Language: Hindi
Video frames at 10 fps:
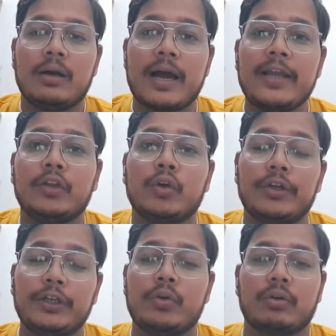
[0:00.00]
हाई
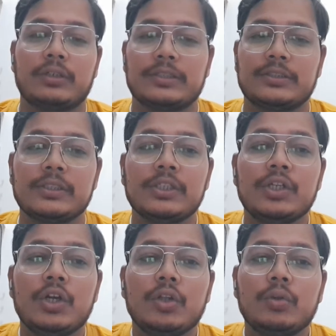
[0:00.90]
अथॉरिटी डॉक्टर्स
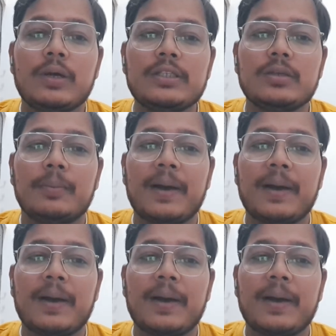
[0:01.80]
तो गैस